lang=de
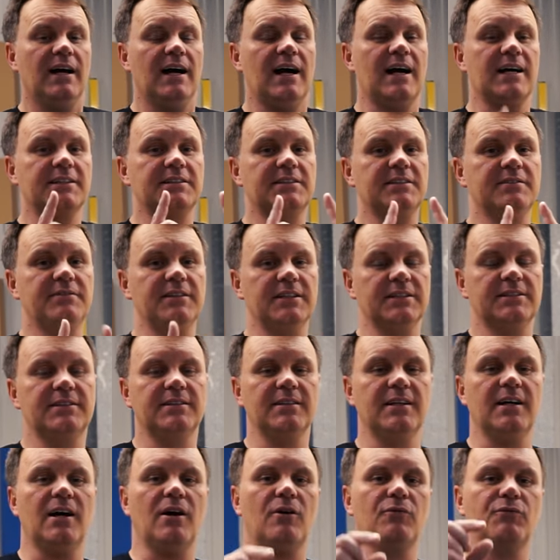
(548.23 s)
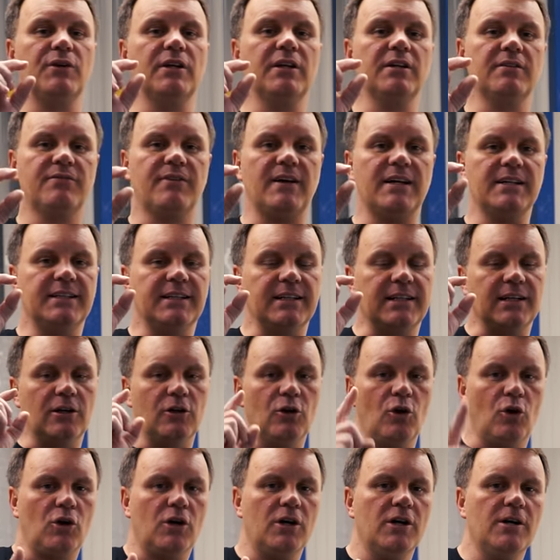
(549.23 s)
Aktiviert auf jeden Fall die
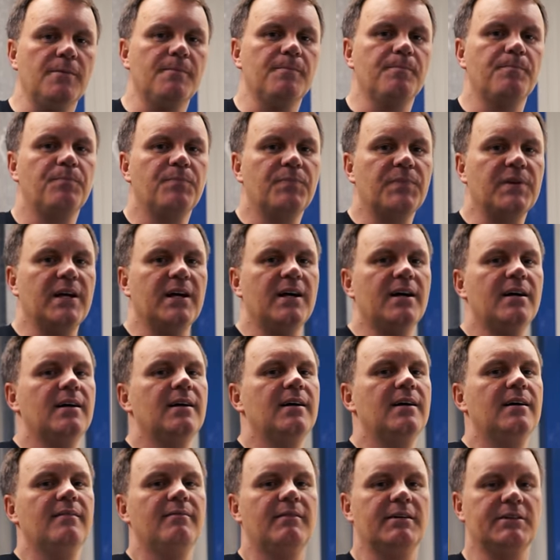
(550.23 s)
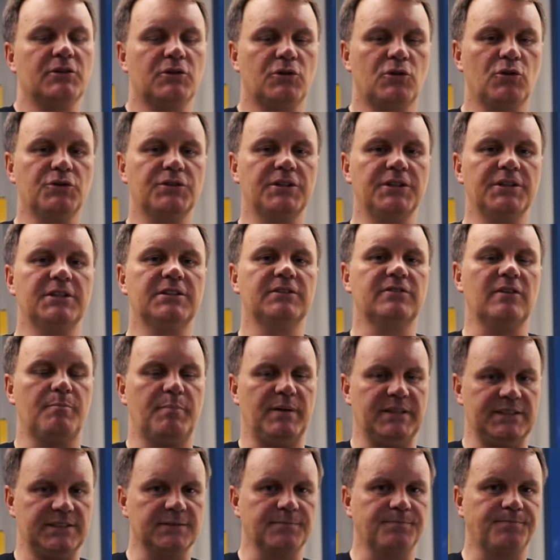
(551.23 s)
Glocke, ja? weil dann könnt ihr nichts
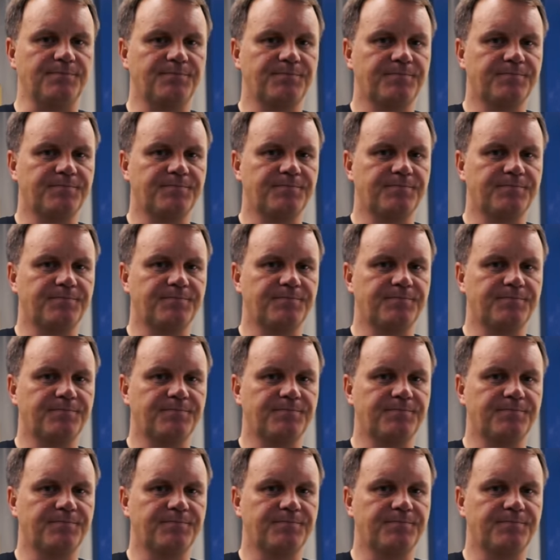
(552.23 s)
verpassen.